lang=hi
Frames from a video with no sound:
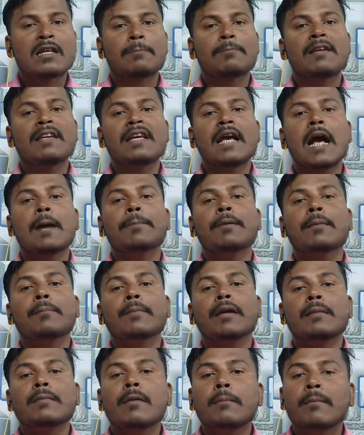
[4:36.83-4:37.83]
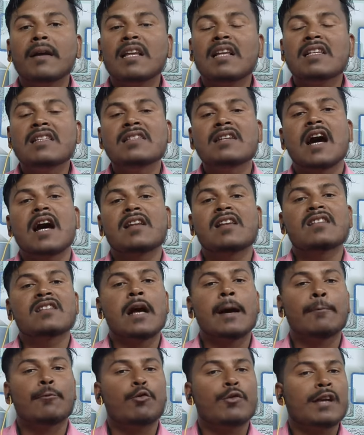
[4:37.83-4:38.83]
जबकि यहाँ पर मिनिमम बैलेंस चार्जेस
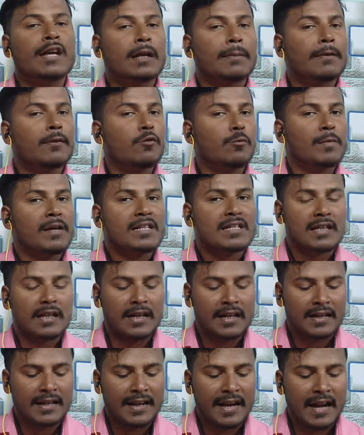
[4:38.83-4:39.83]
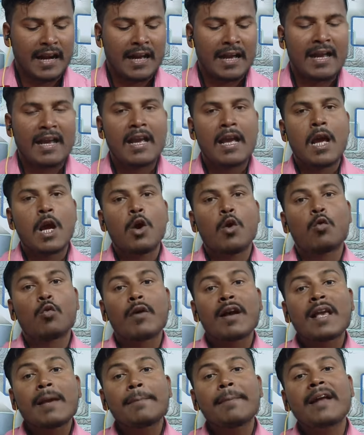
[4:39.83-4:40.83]
आपको एक भी रुपीस नहीं देना है
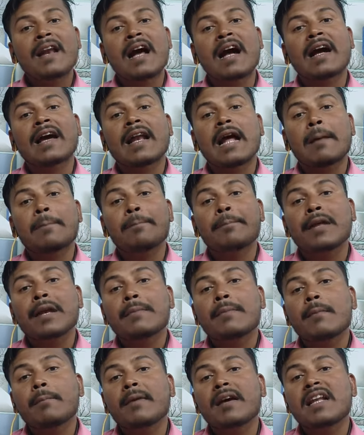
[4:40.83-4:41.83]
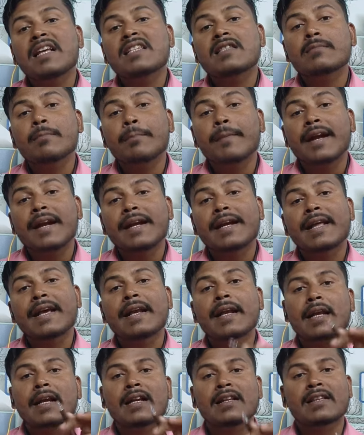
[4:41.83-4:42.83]
वहीं पर अगर आप मिनिमम बैलेंस
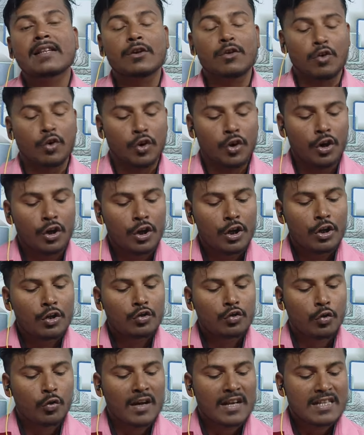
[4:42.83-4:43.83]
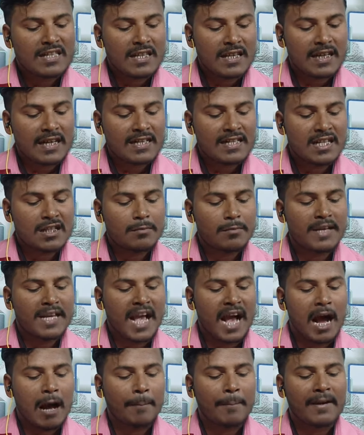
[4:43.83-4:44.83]
मेंटेन करते हो तो ऐसे केसेस में
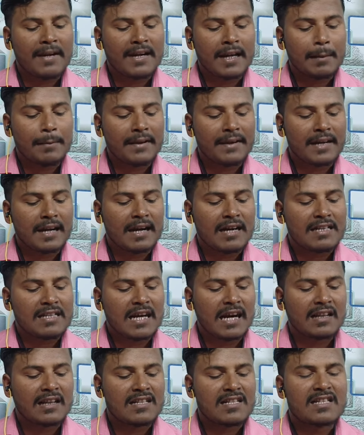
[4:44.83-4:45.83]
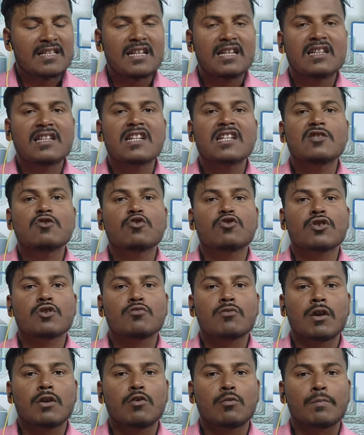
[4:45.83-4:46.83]
यहाँ पर डेबिट कार्ड चार्जेस ये तीन सौ
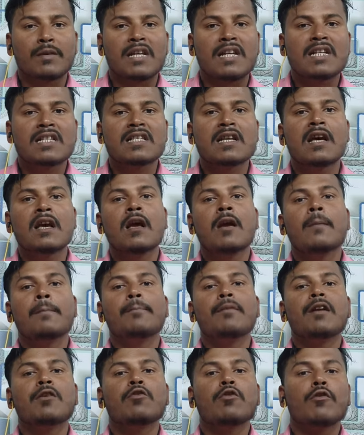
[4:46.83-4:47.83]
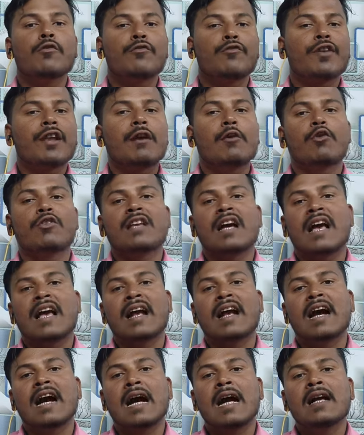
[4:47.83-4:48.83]
चौवन रुपीज बिल्कुल फ्री हो
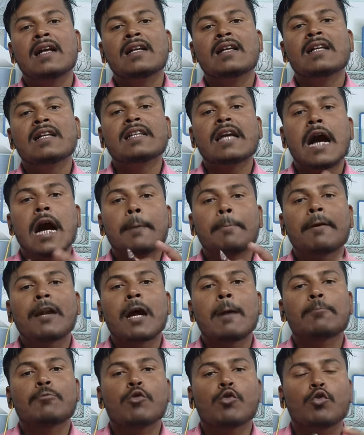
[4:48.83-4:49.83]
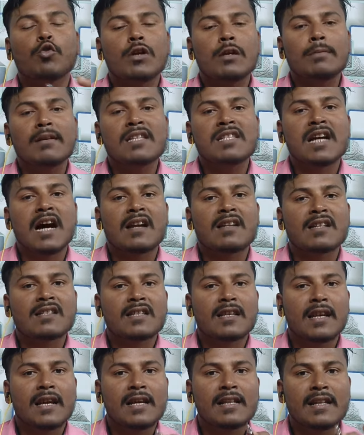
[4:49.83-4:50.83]
जाएगा यहाँ पर आपको कोई भी
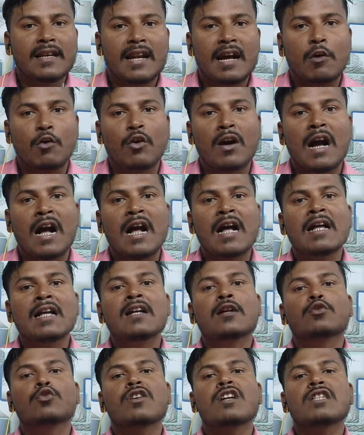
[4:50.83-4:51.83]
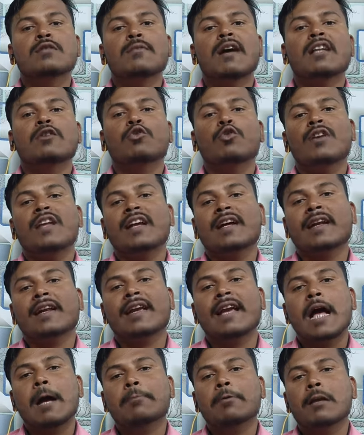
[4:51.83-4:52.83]
चार्जेस नहीं देना होगा तो इस बात को लेकर
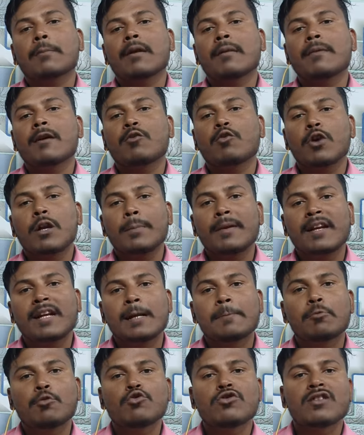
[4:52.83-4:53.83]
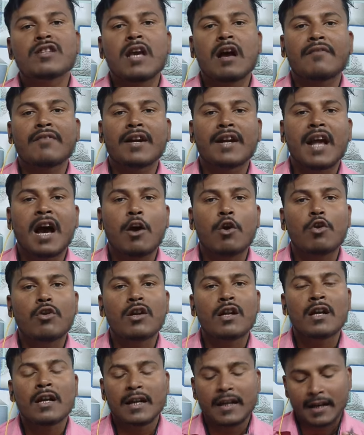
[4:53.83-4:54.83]
के आपके मन में कोई भी कंफ्यूजन या फिर
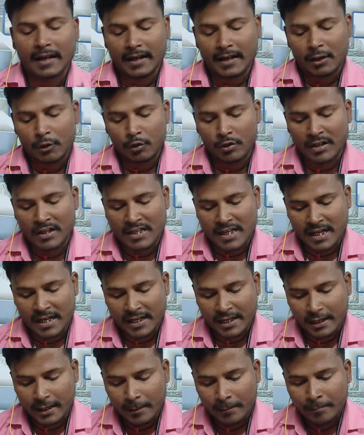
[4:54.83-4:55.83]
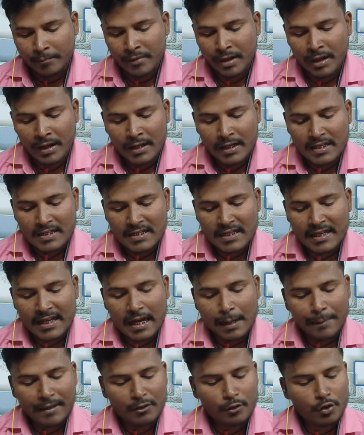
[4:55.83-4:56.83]
डाउट नहीं होनी चाहिए इसके
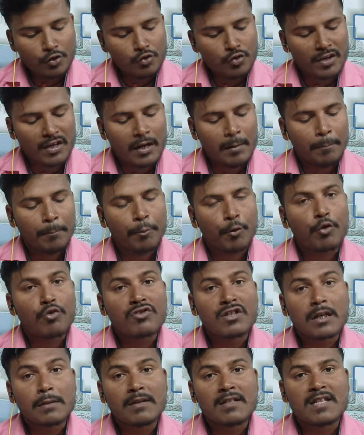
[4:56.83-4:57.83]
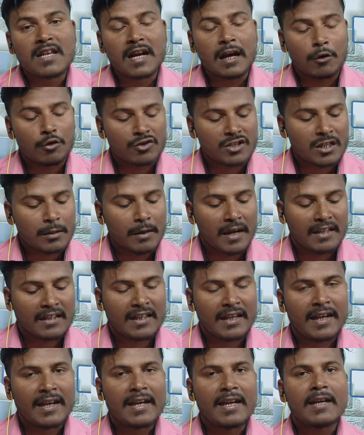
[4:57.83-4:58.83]
अलावा दोस्तों अगर हम ब्रो सेविंग्स अकाउंट्स की बात
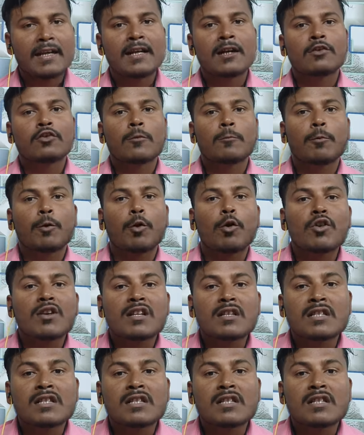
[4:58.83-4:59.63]
करें तो ब्रो